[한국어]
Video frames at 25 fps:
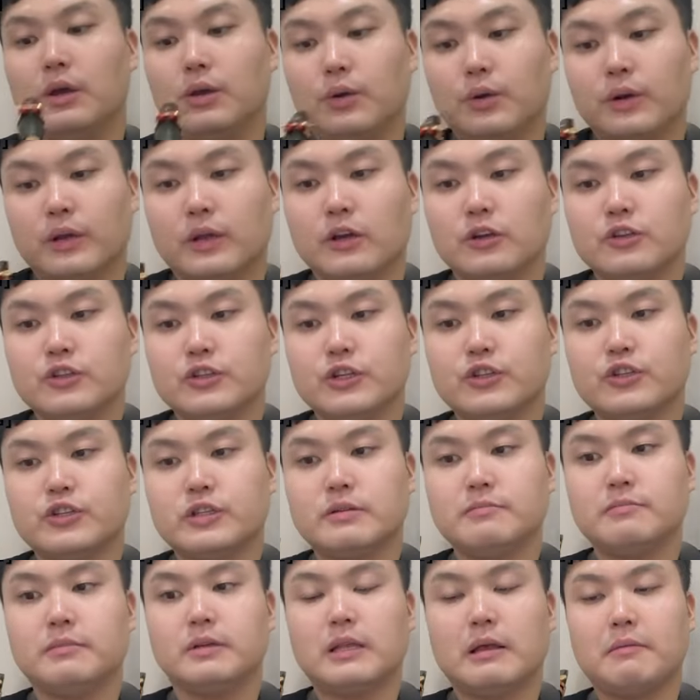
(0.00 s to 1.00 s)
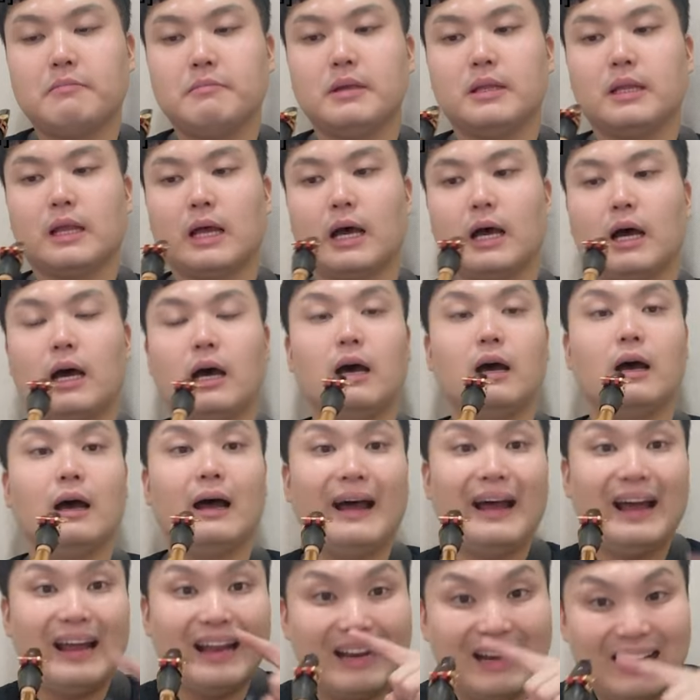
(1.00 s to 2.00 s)
이렇게 연주해 주시면 됩니다.
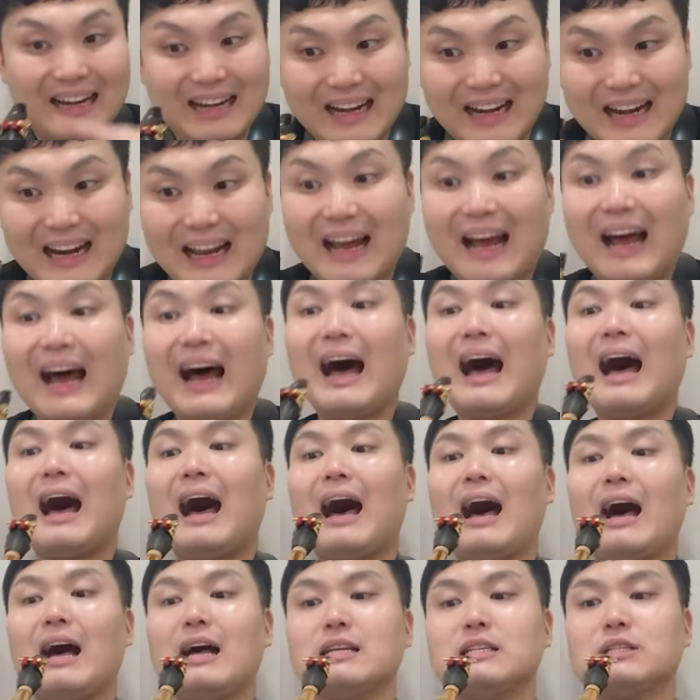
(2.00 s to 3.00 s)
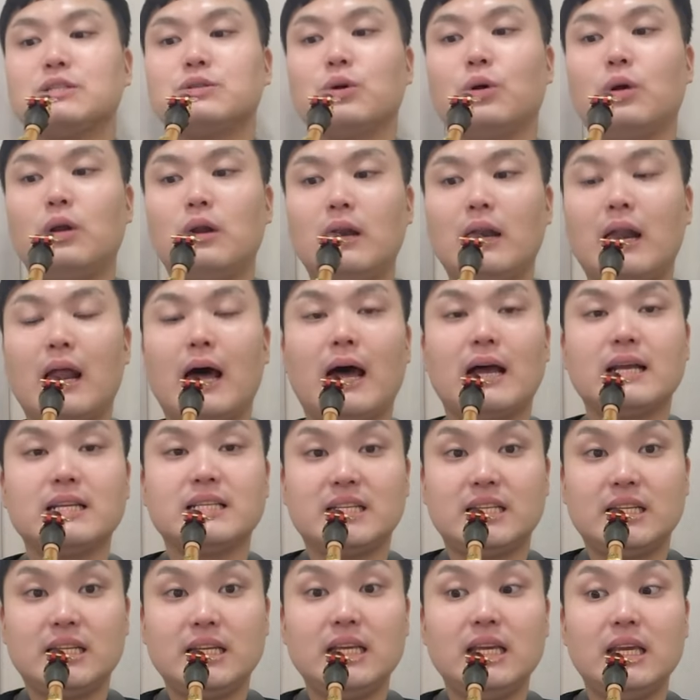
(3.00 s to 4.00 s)
라, 솔라,
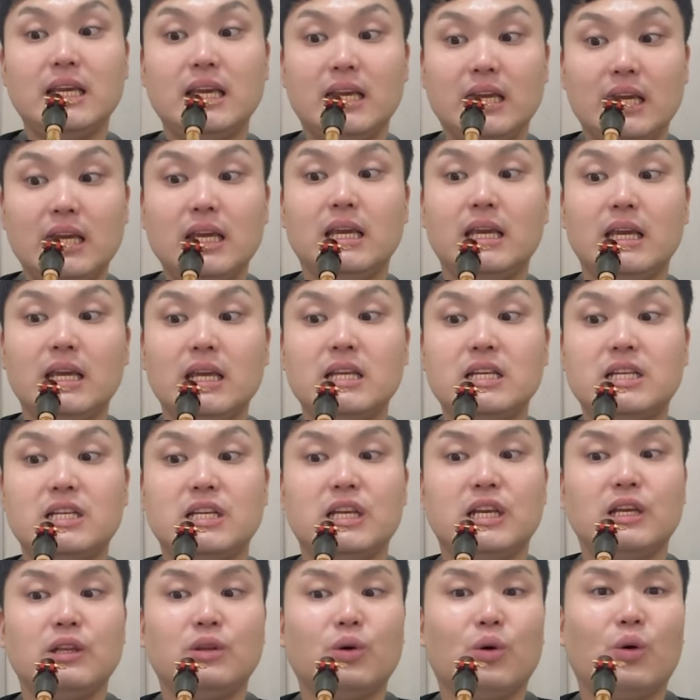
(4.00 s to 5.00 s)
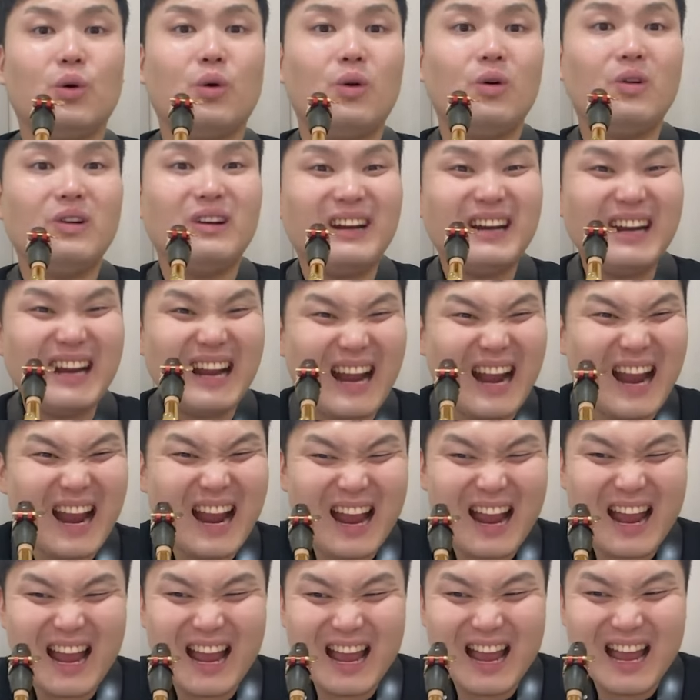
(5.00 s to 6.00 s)
시, 시도,
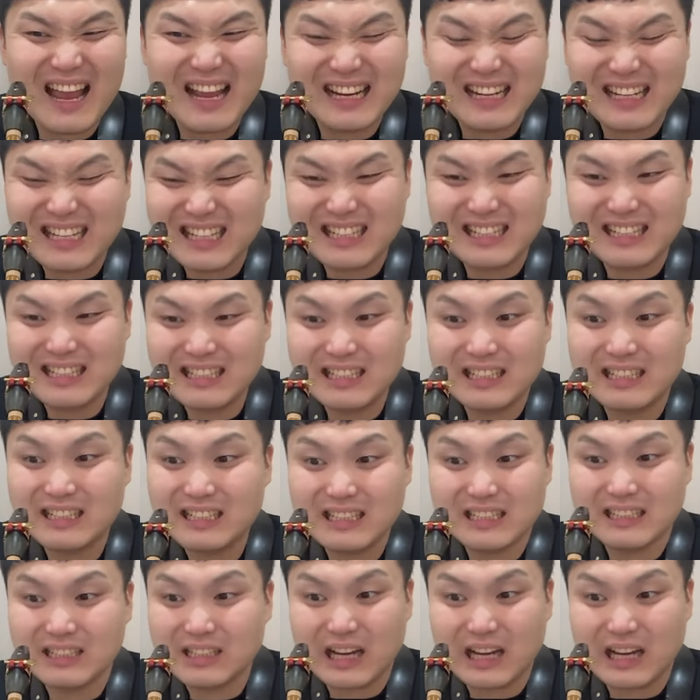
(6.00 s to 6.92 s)
라, 클,